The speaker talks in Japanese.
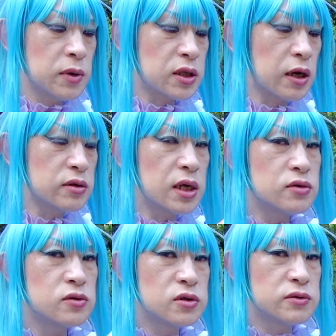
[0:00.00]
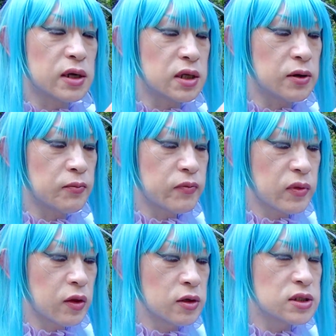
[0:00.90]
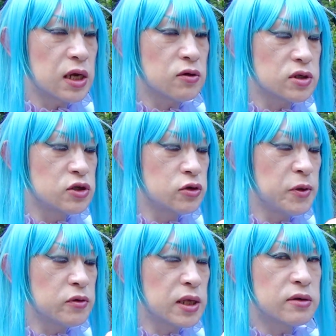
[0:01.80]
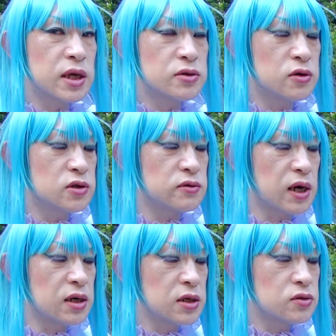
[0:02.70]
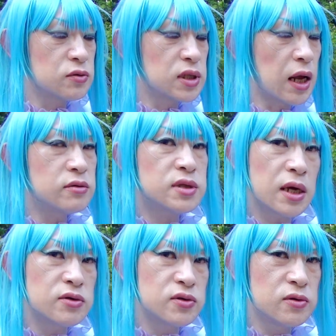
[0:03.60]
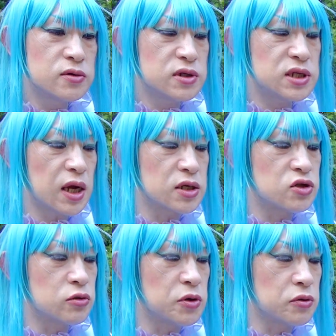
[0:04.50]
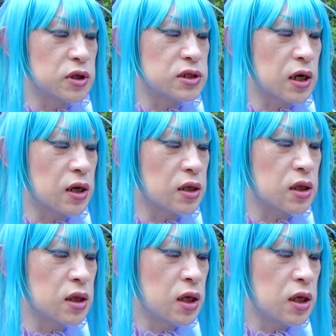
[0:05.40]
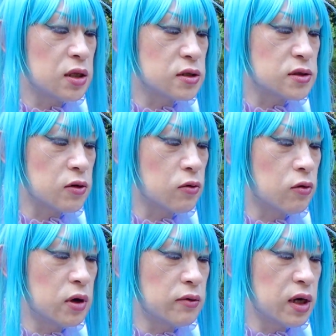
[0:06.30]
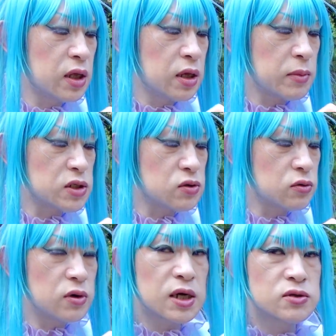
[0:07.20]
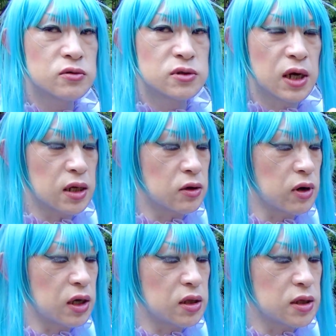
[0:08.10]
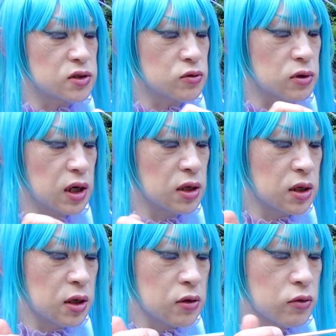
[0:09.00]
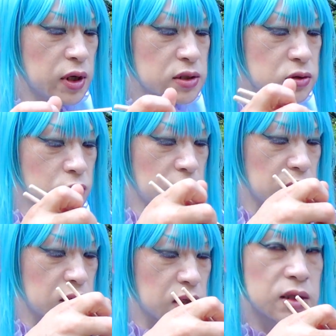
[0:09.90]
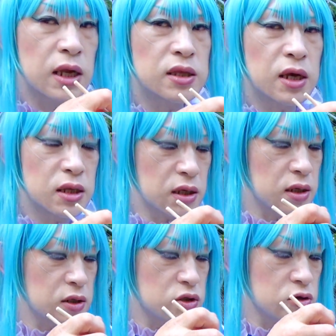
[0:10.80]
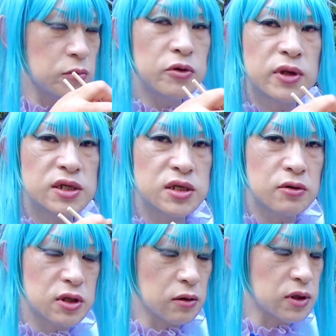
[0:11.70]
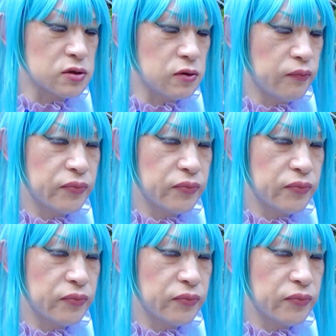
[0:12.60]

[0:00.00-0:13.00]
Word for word: タルタルソースはねさっきの白身のタルタルソースはタルタルソース自体が調味料でしたからねいいんですけどこれはまあ醤油かソースかけた方がいいんでしょうがとりあえずこれ単体で調味料なしで食ってみましょ